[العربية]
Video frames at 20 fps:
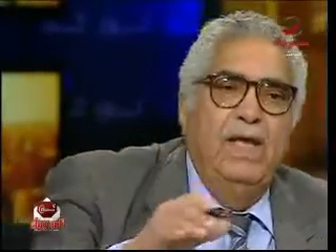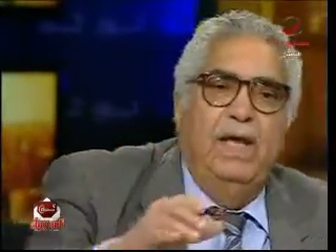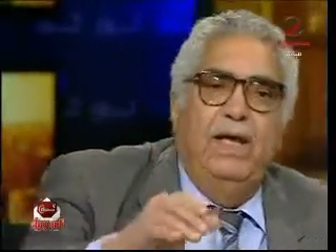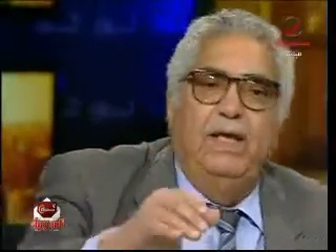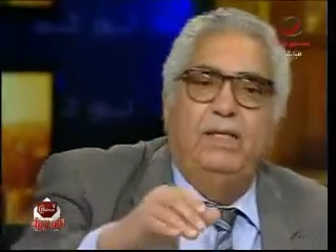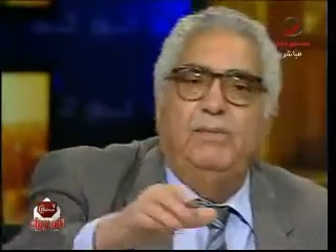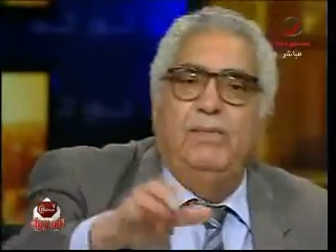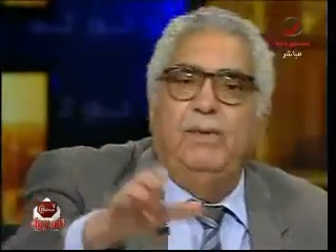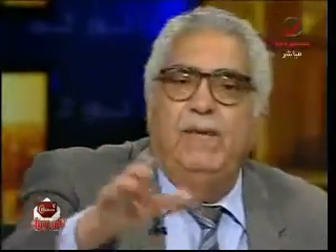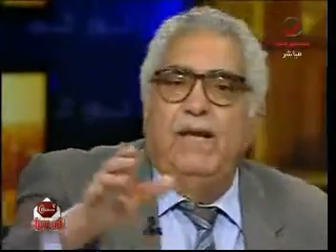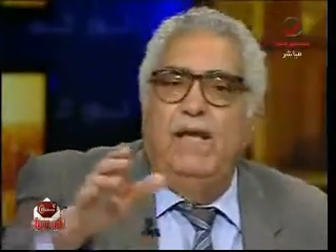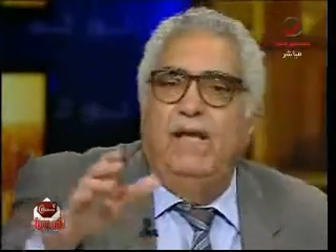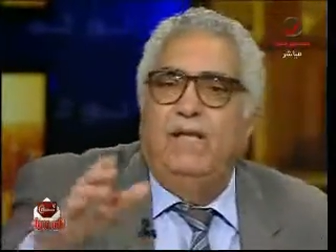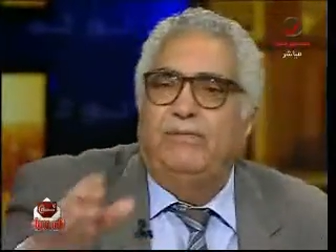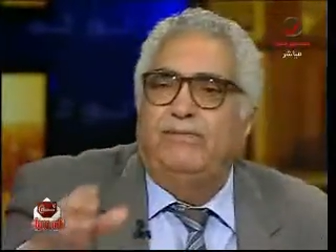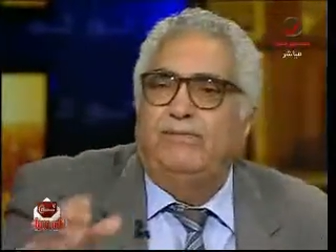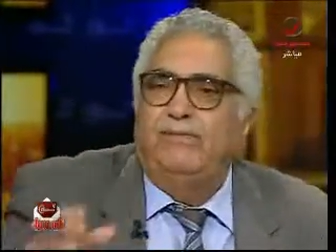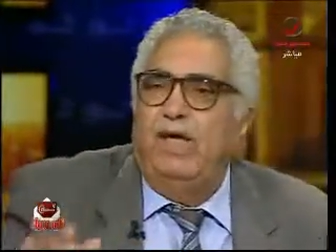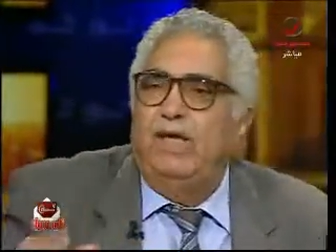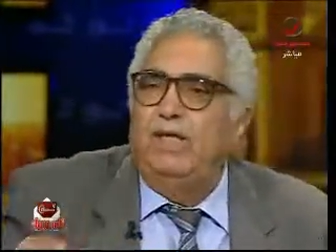عيد
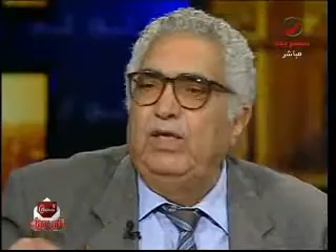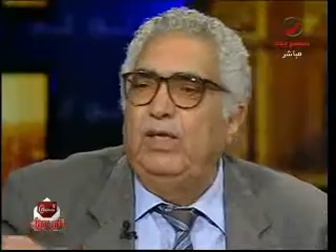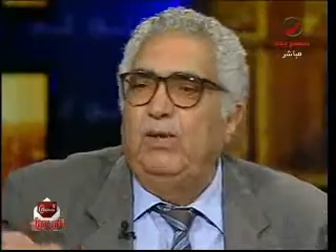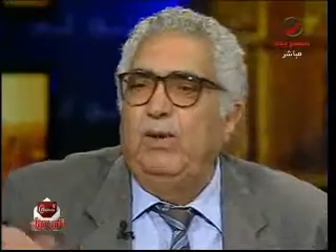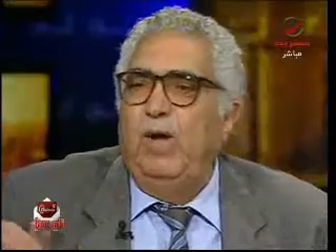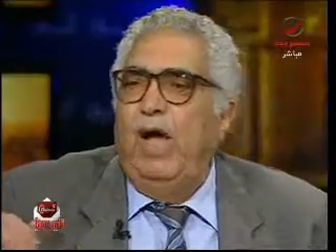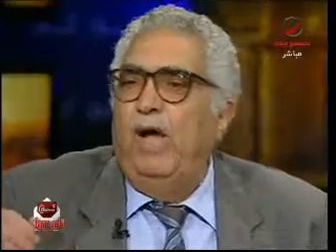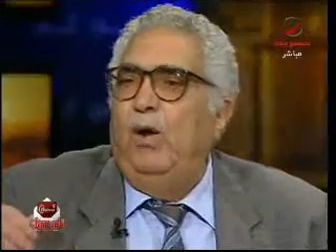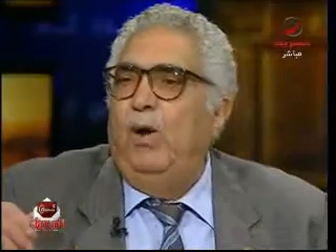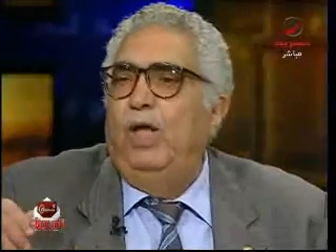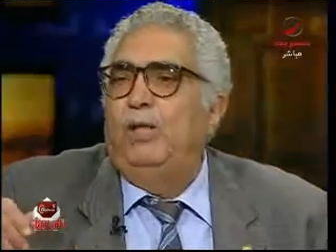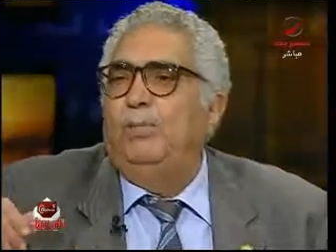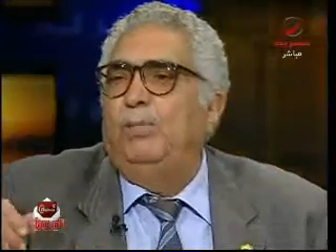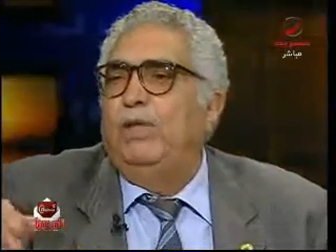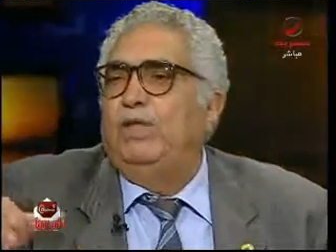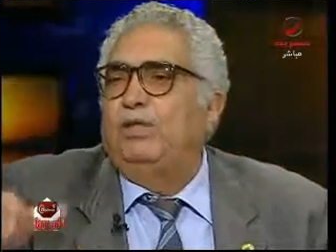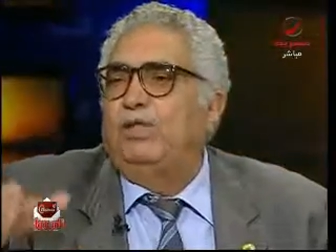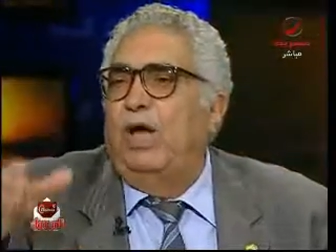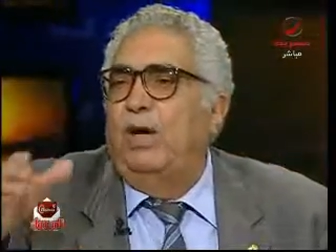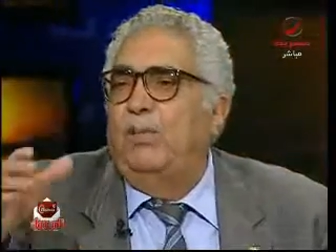ميلاد في أي حد
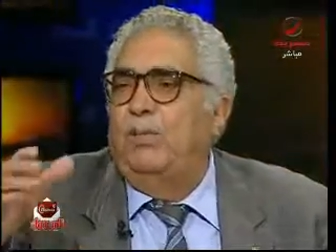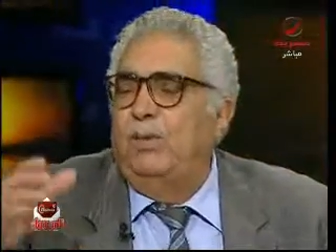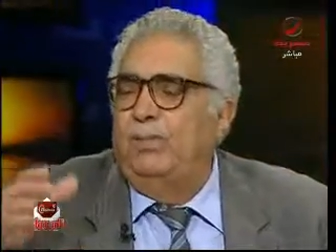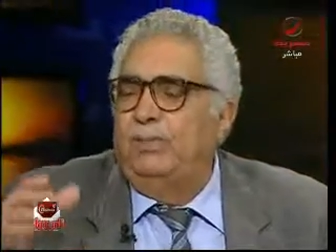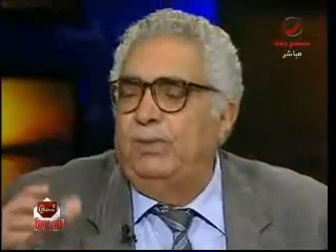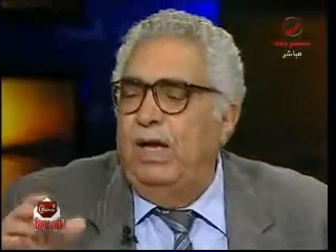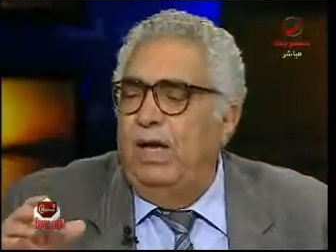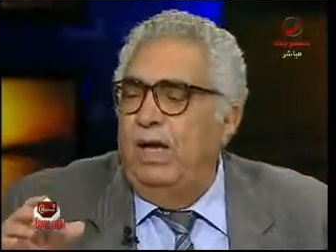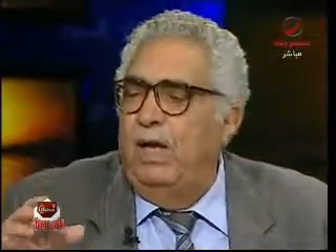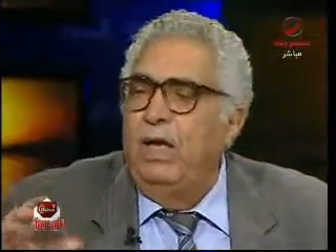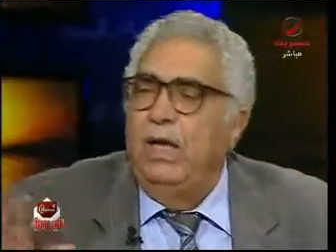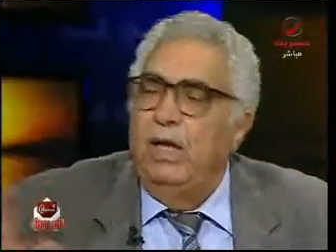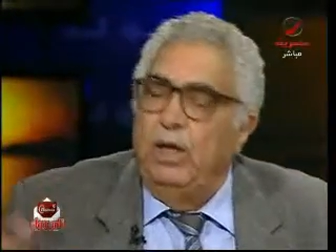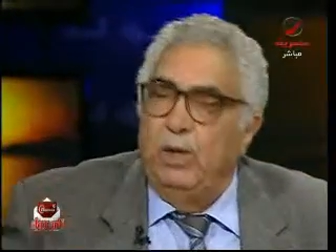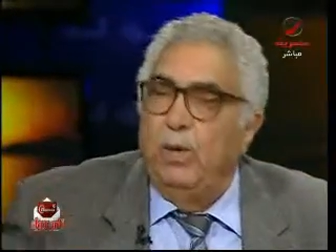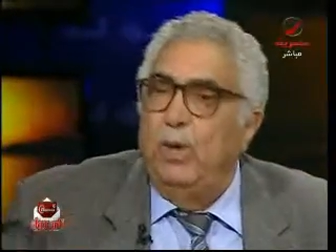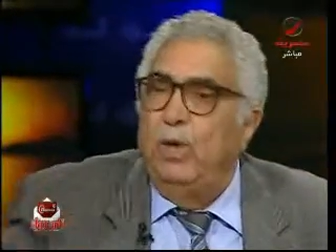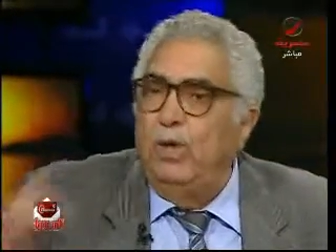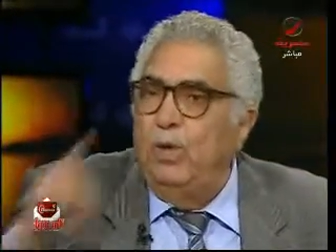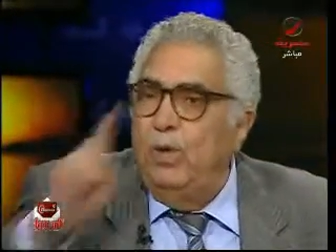يطهر بتاع
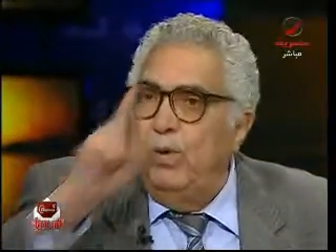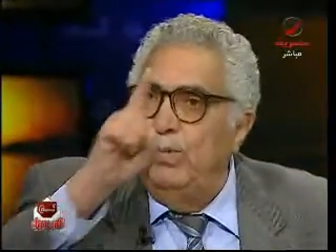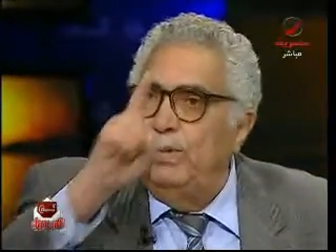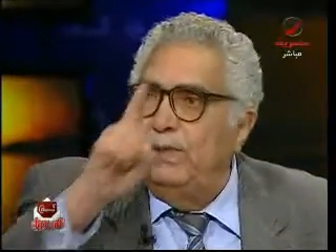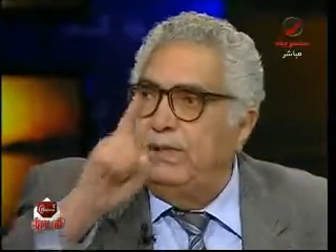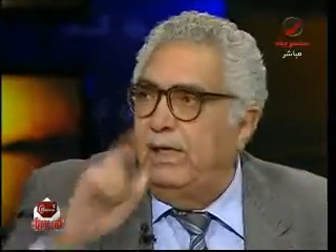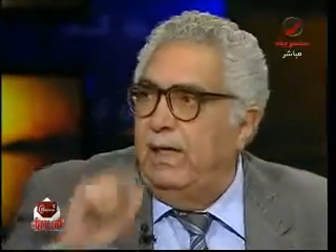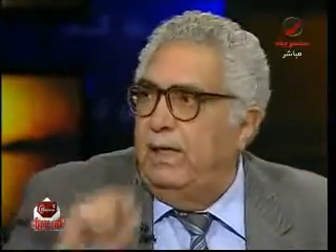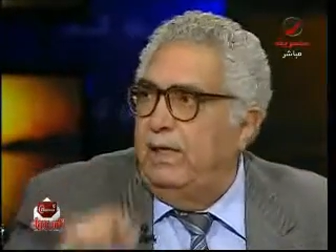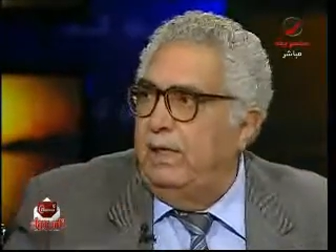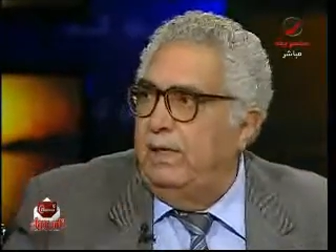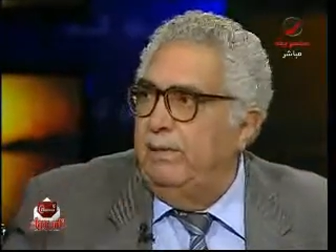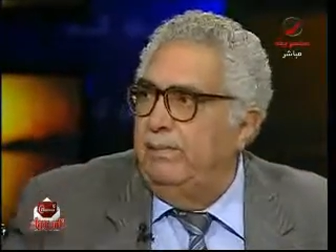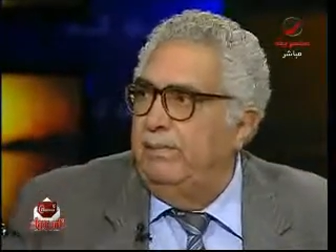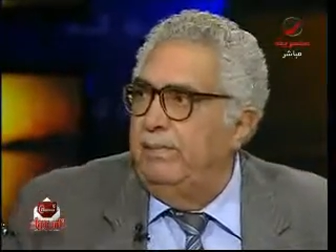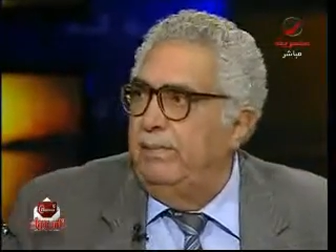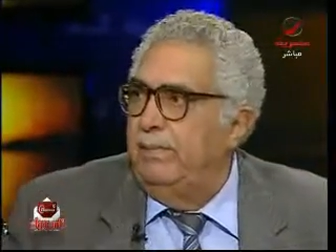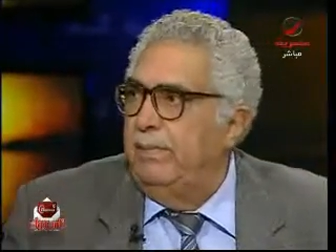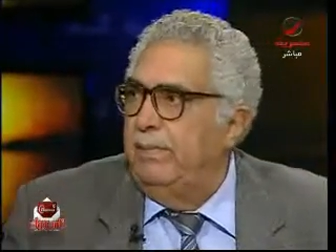يقول لي قوم اتكلم